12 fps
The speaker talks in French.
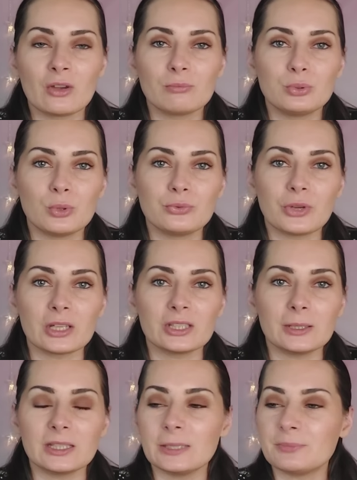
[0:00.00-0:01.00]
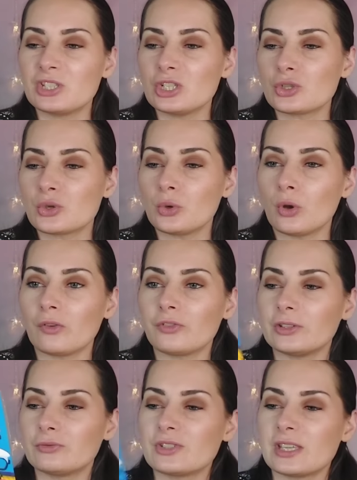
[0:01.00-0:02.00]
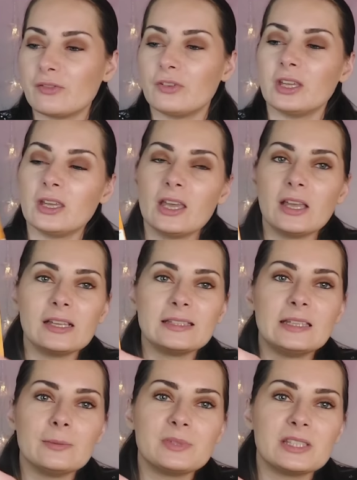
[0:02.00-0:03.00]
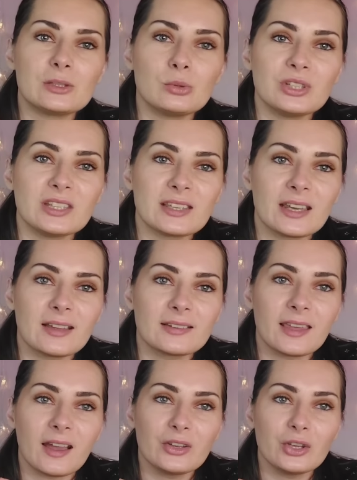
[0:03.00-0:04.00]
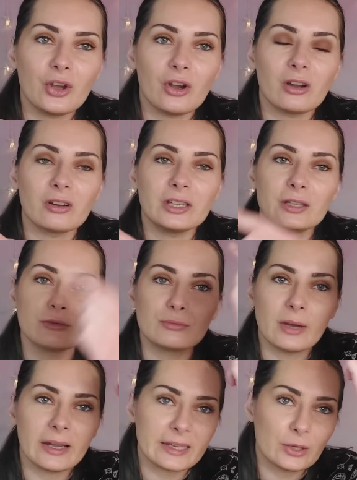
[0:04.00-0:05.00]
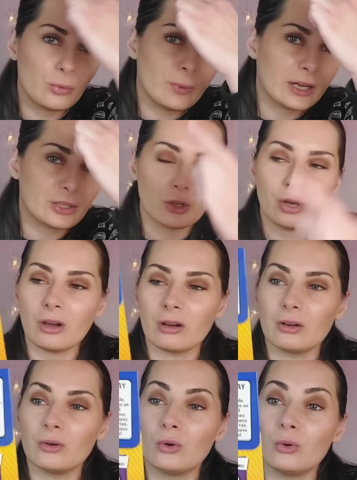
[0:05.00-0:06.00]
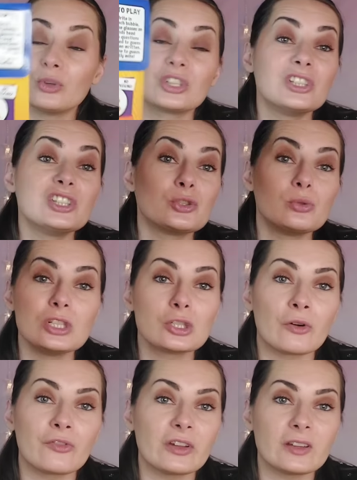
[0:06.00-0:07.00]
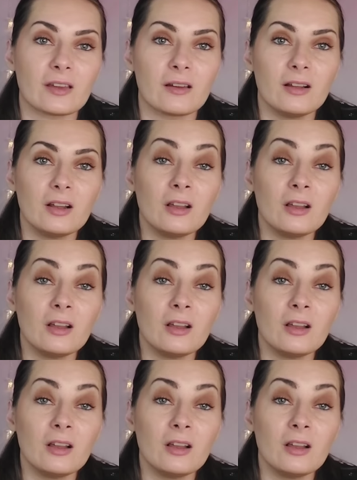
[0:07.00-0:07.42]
Pour faire des, petits jeux, en fait, vous avez des petites lunettes à l'intérieur et vous marquez au marqueur euh, qui suis-je en fait. Hein.